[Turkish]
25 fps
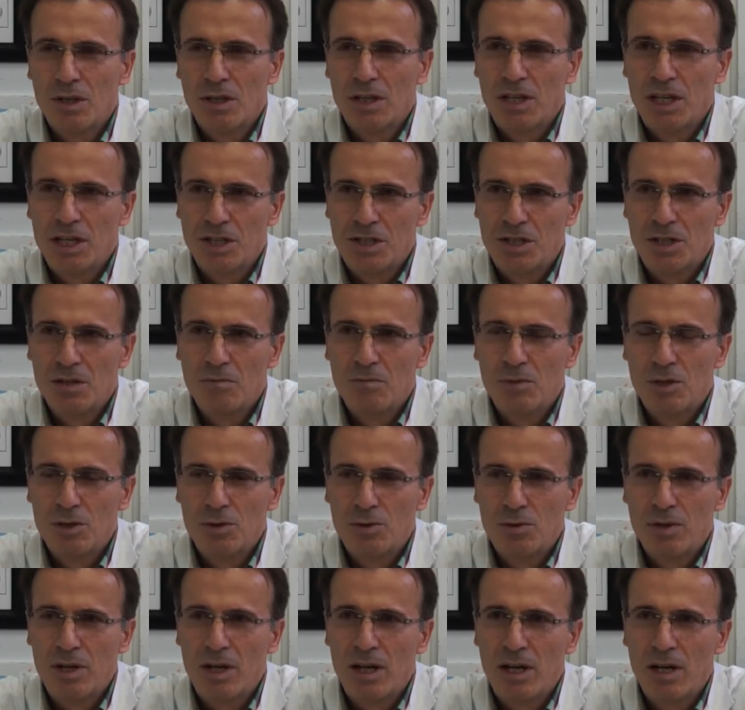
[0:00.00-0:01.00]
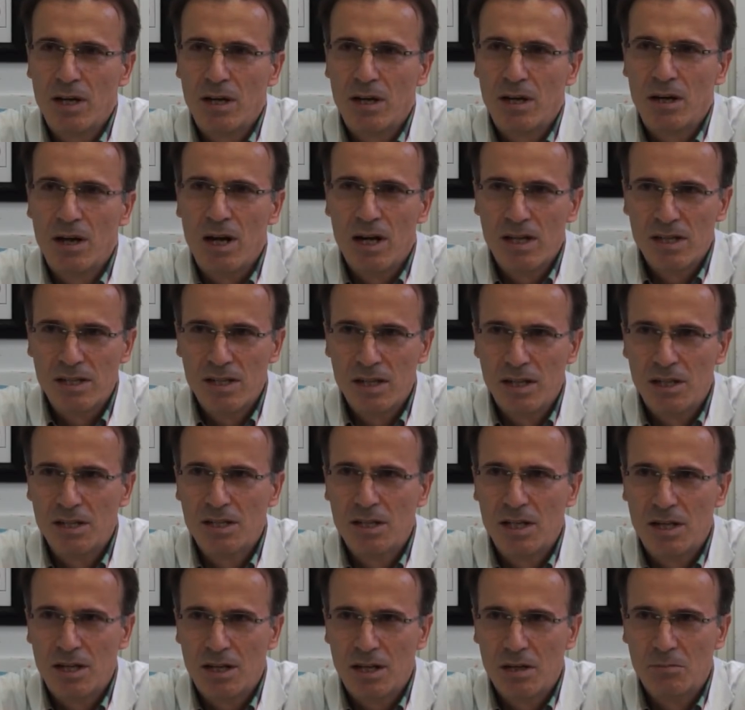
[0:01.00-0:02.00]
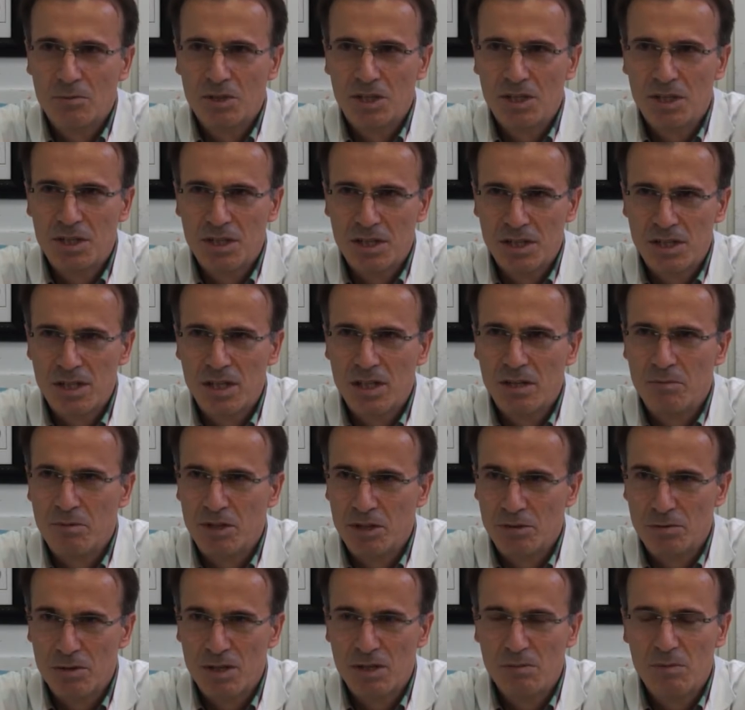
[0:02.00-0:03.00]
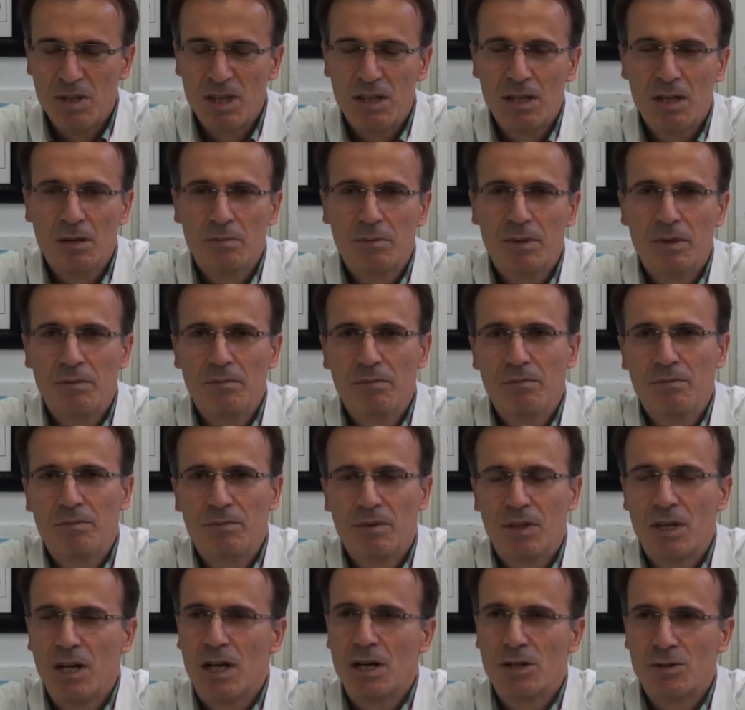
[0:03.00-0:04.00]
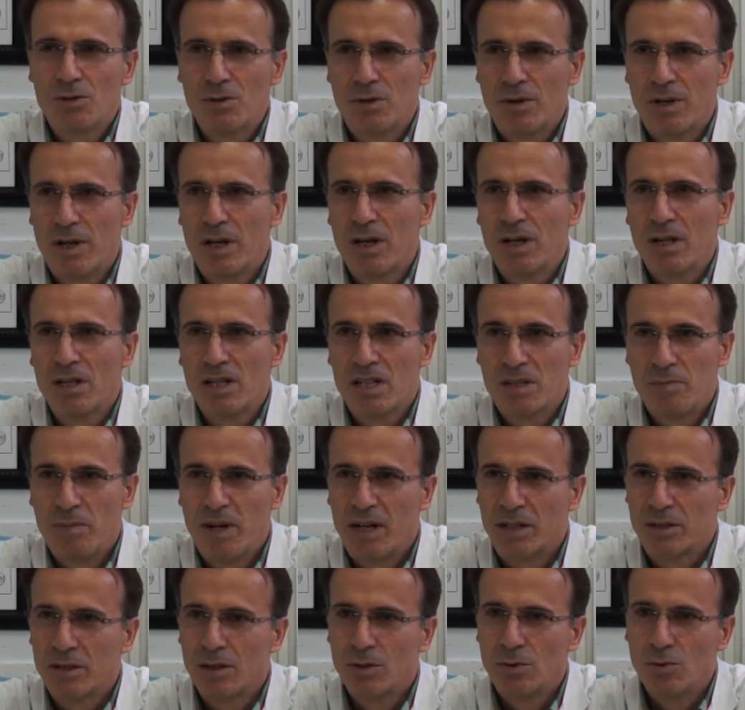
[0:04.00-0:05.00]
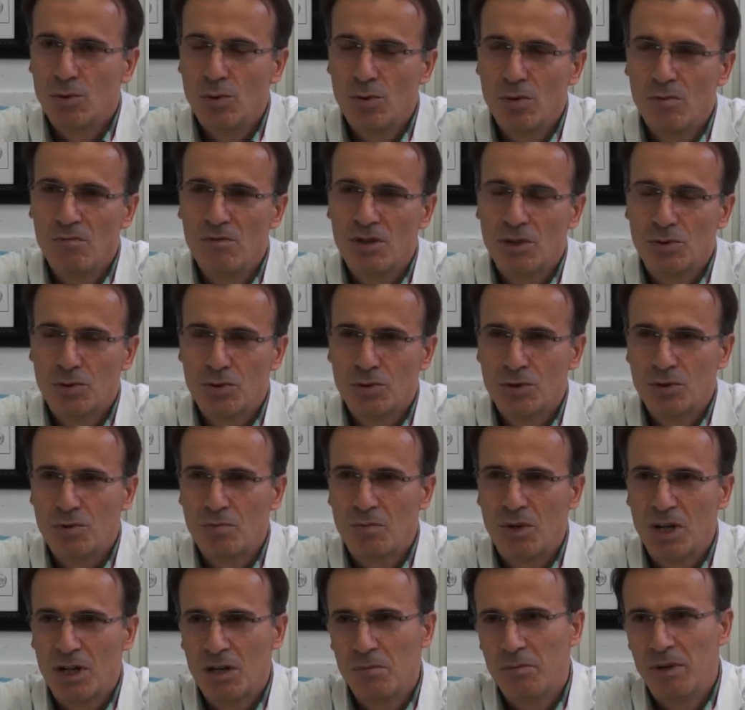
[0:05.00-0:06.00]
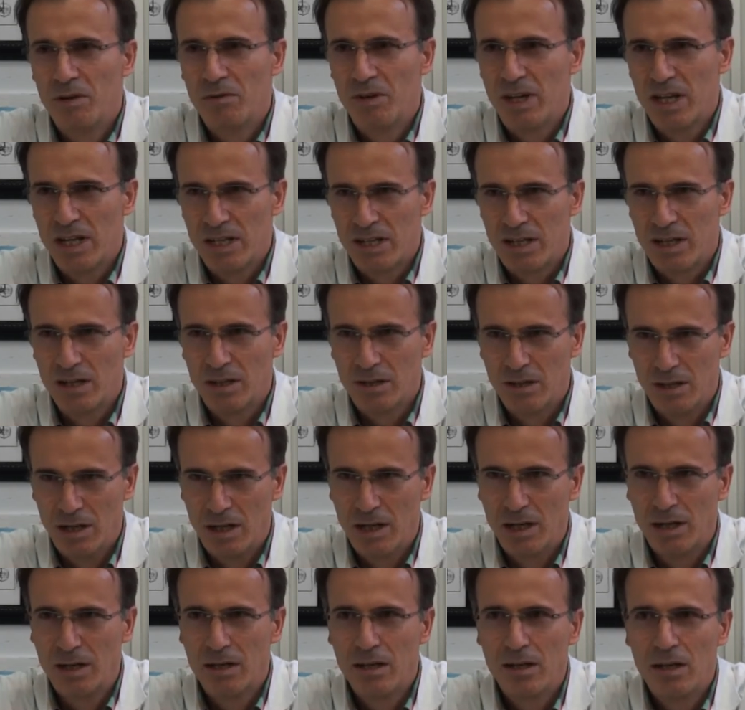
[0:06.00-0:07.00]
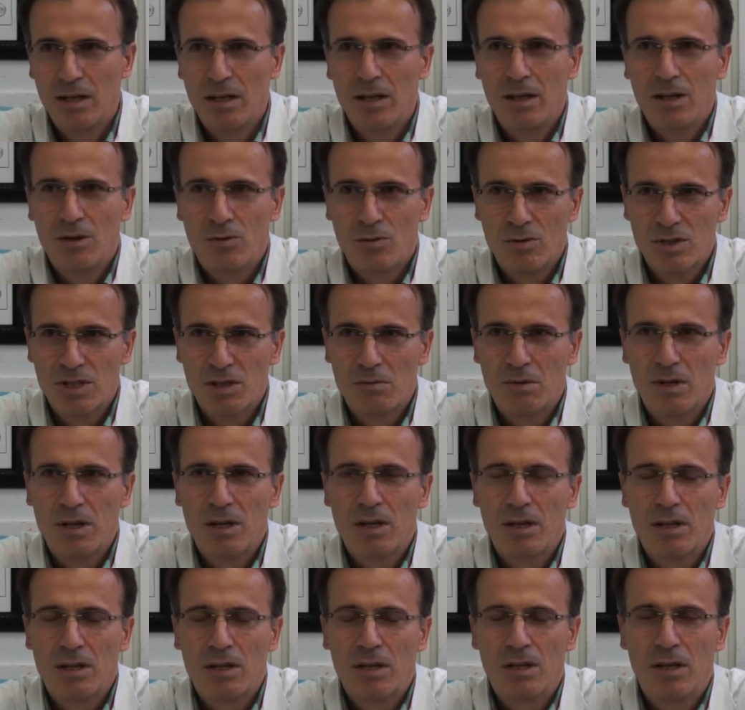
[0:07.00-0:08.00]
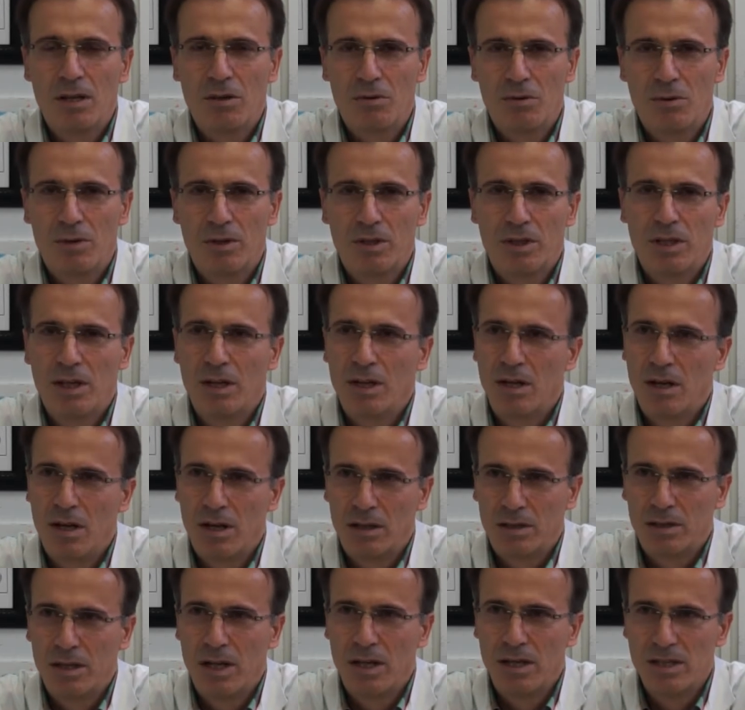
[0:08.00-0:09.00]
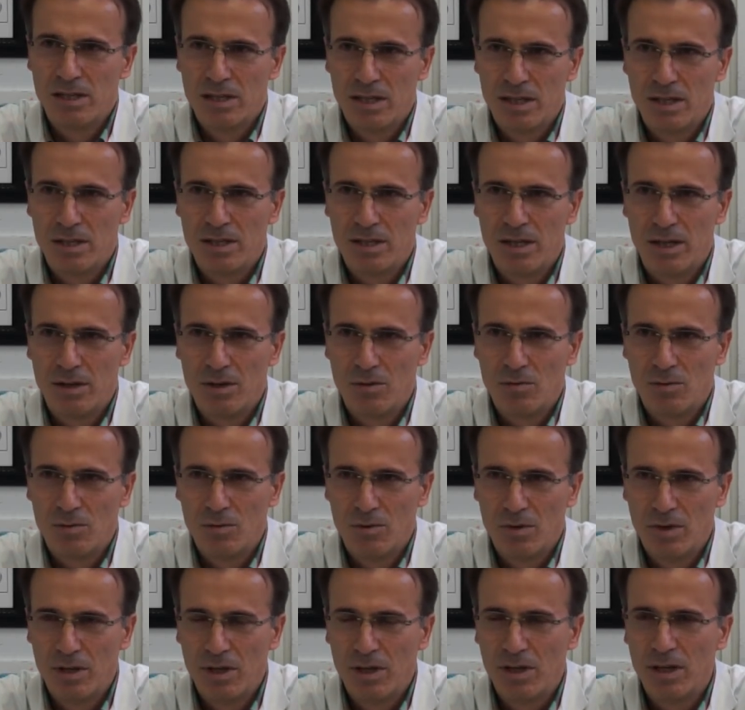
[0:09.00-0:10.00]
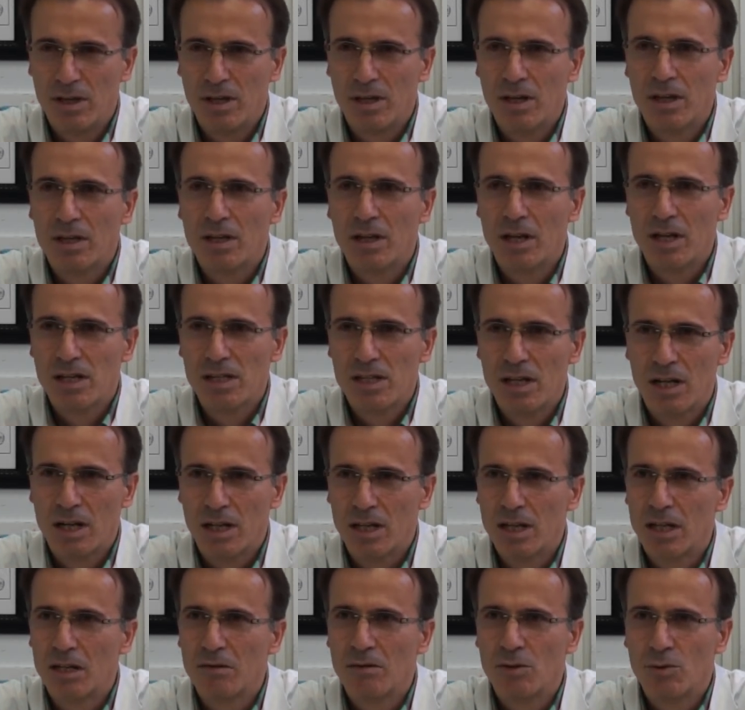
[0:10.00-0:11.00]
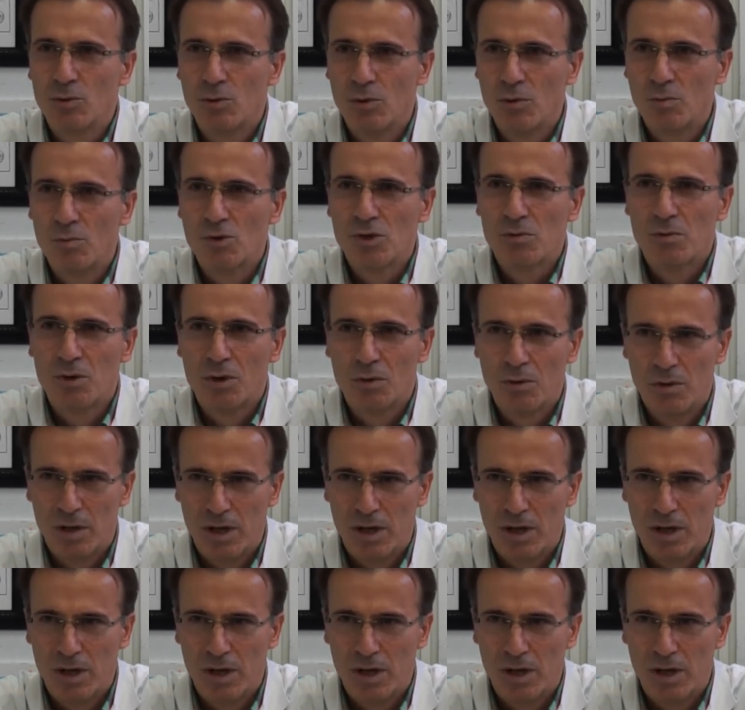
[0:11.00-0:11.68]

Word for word: yılı geçkin bir süre Karseli Sarıkamış ilçesinde mecbur hizmet yaptım. Daha sonra Sparta Doğum ve Çocuk Bakım Evi eski adıyla, o zaman adıyla orada 6 ay, 8 ay e, kadın hastalıkları ve doğum uzmanı